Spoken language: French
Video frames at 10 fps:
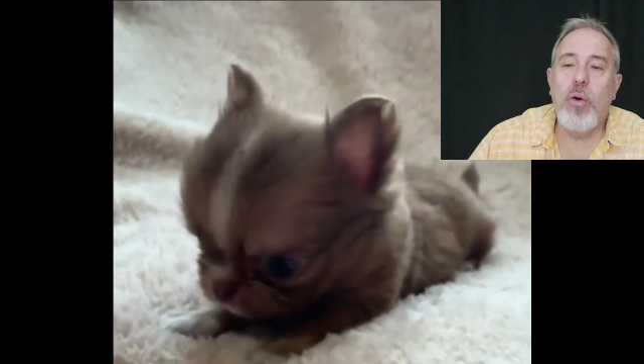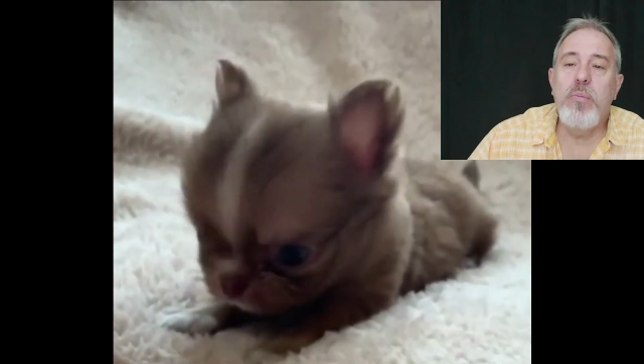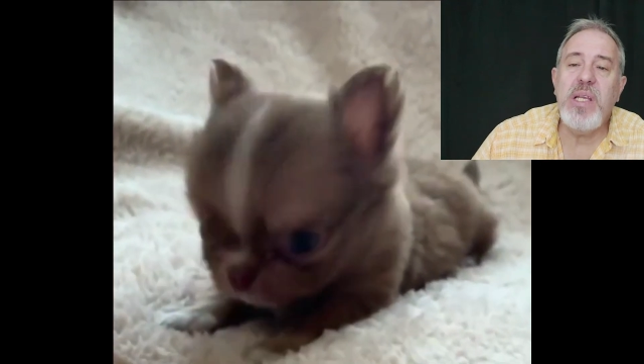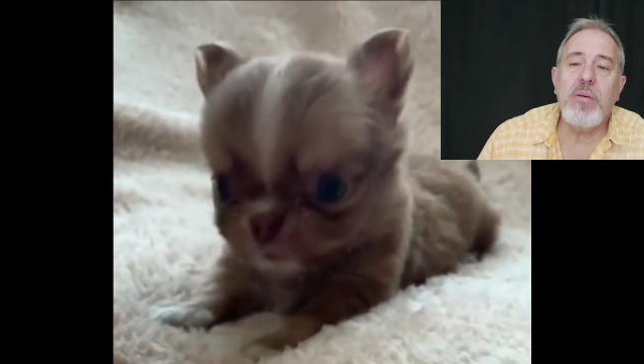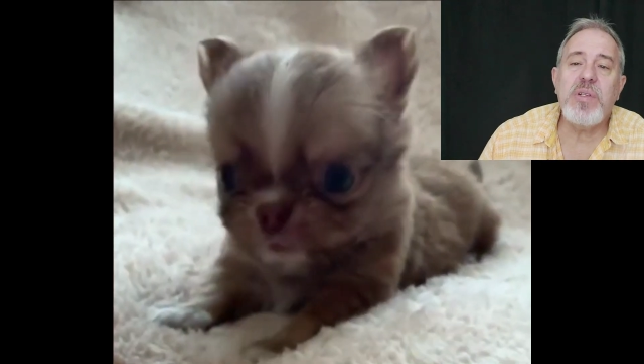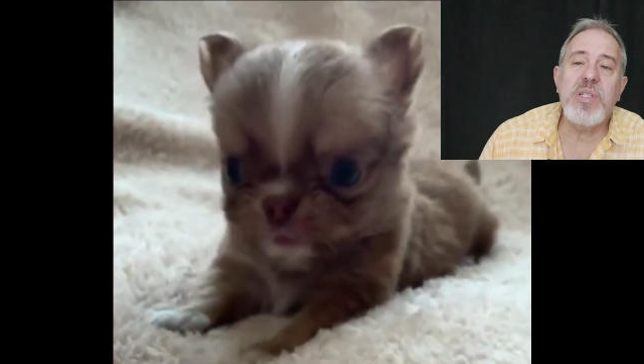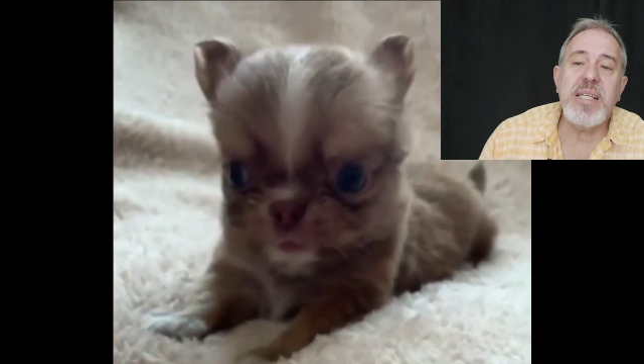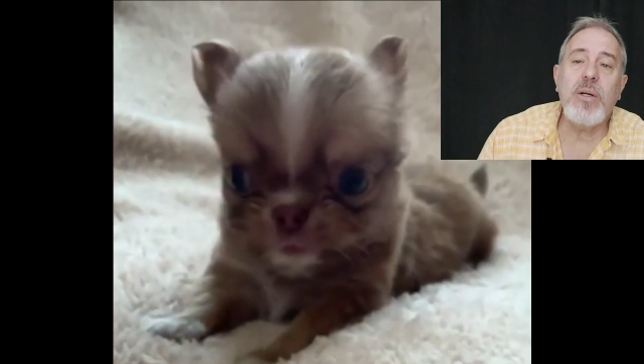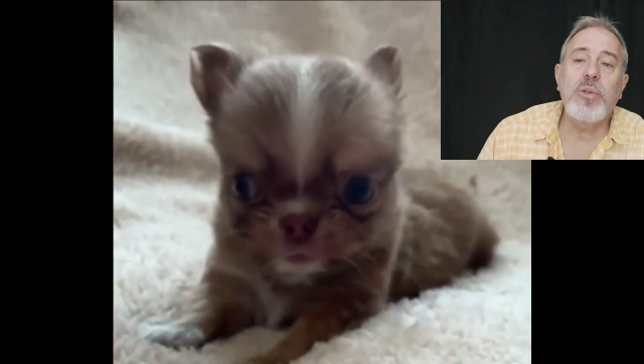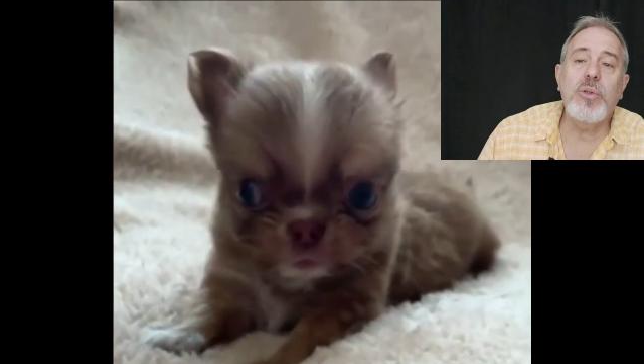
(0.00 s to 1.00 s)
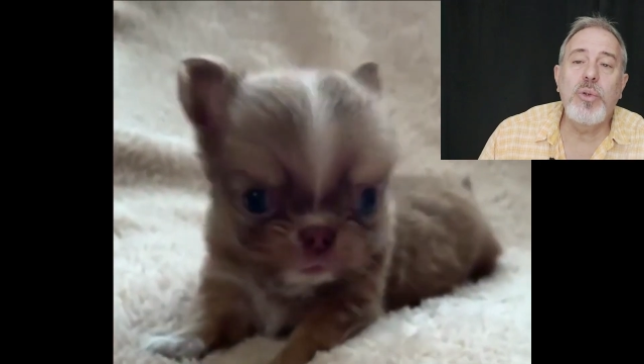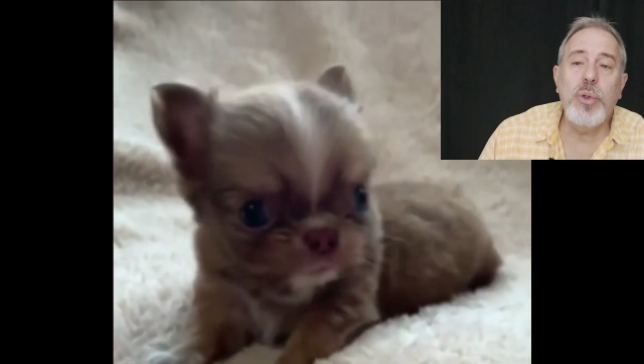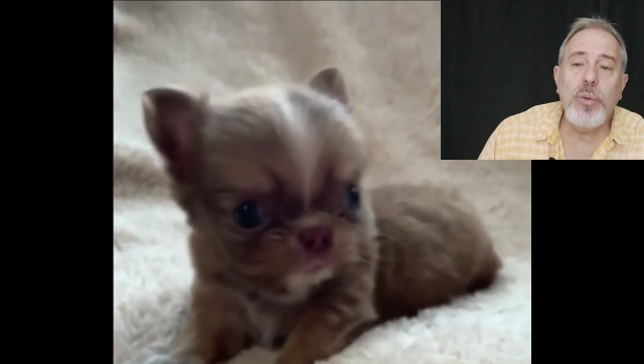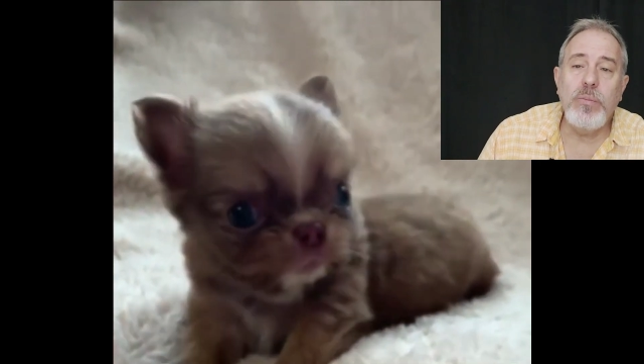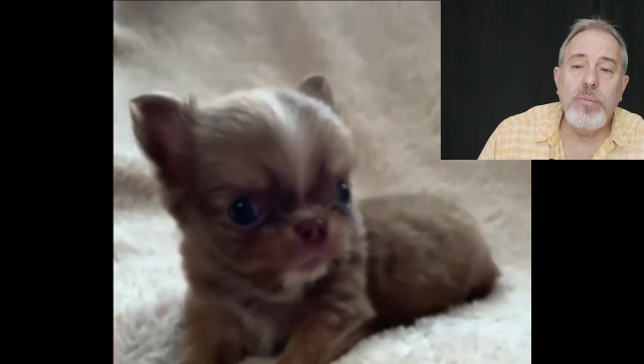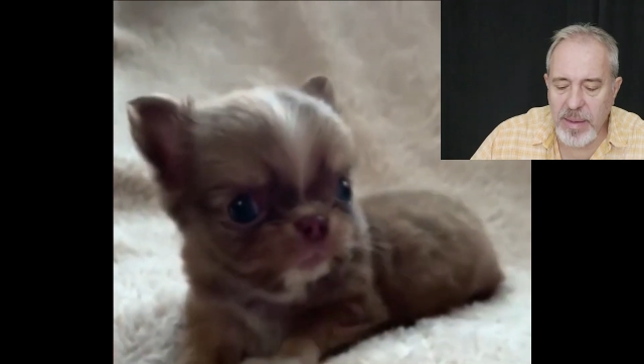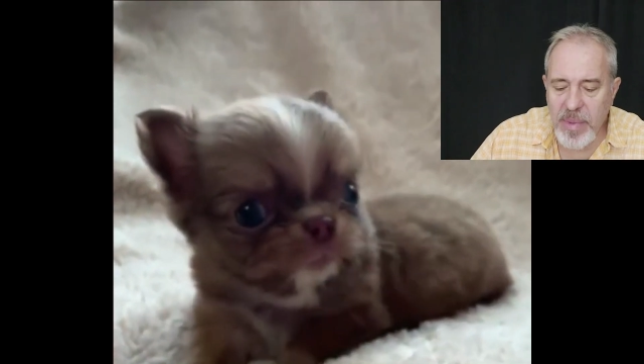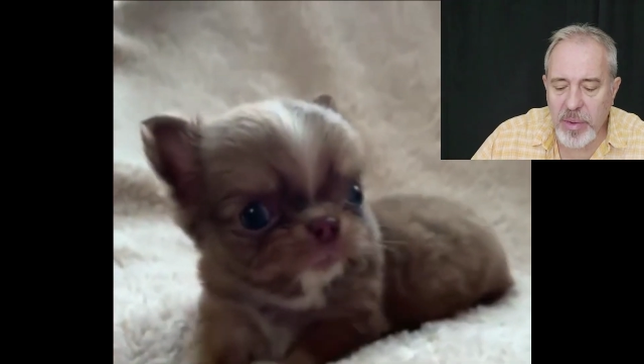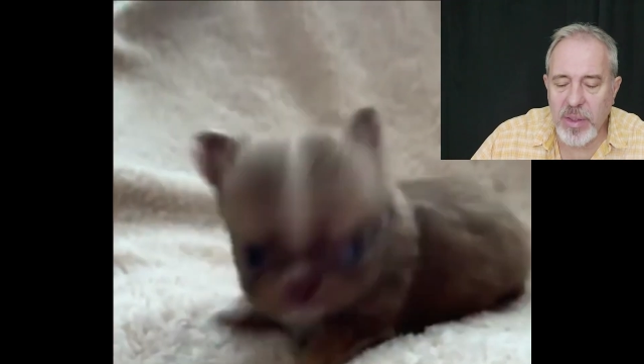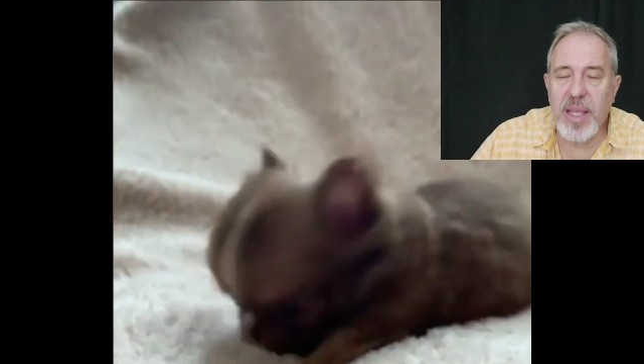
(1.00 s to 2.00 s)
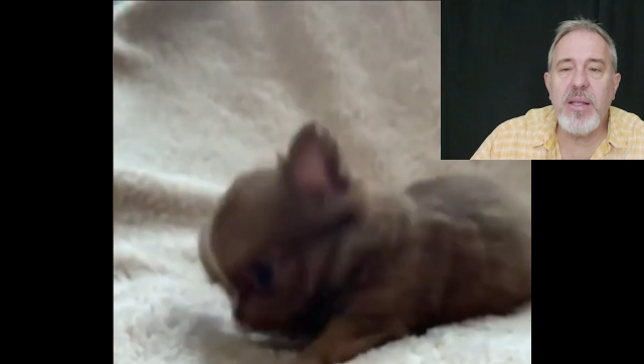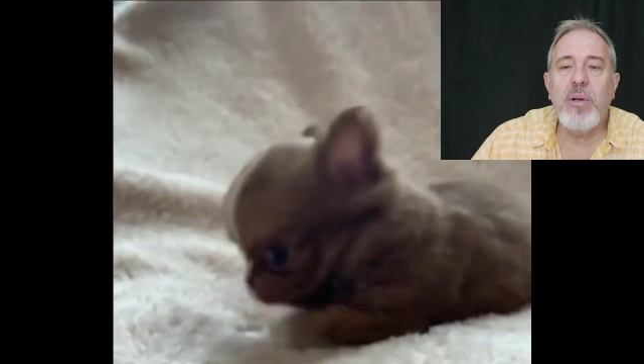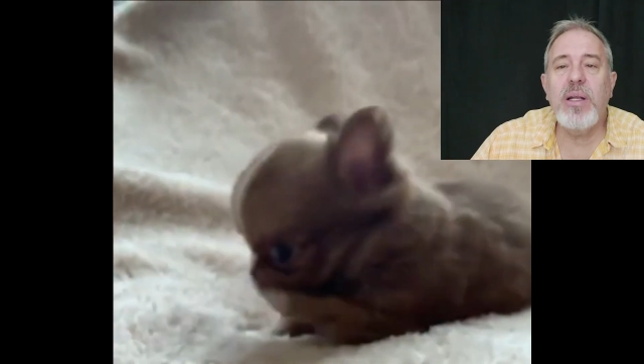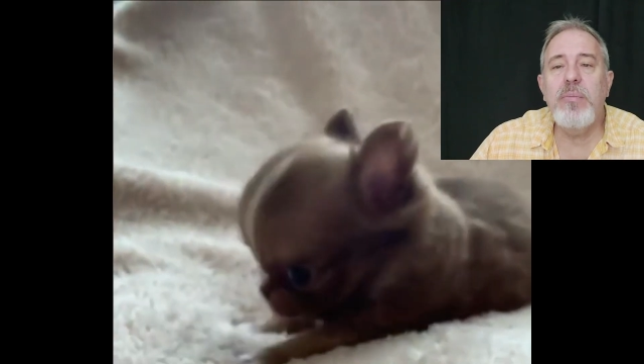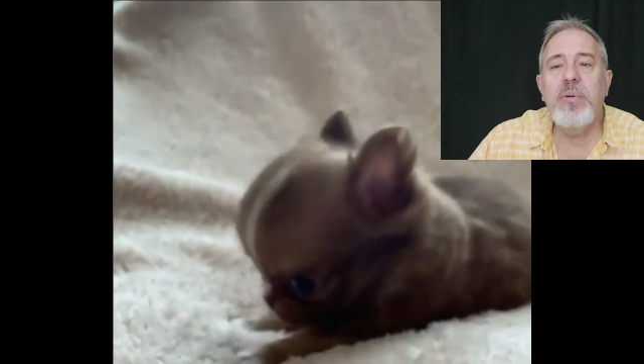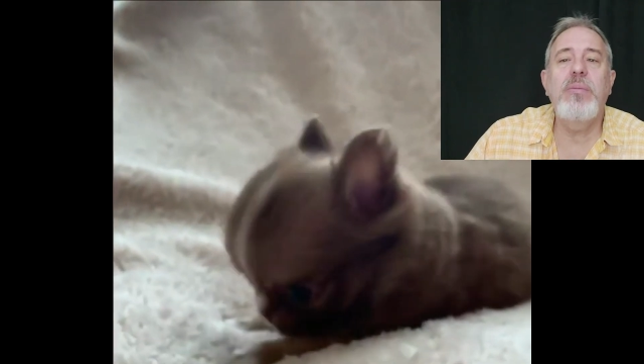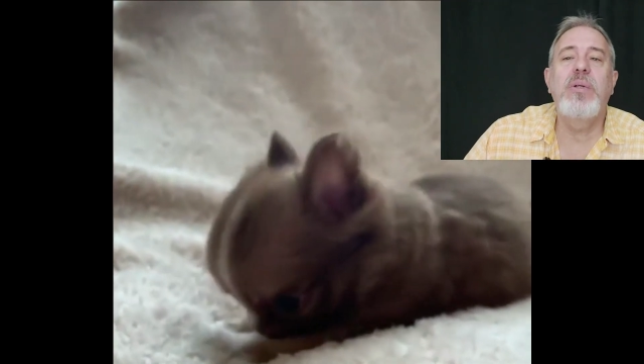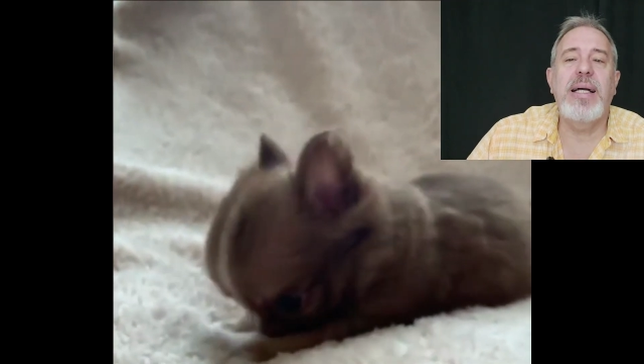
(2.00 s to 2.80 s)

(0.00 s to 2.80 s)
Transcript: En 1952, l'American Kennel Club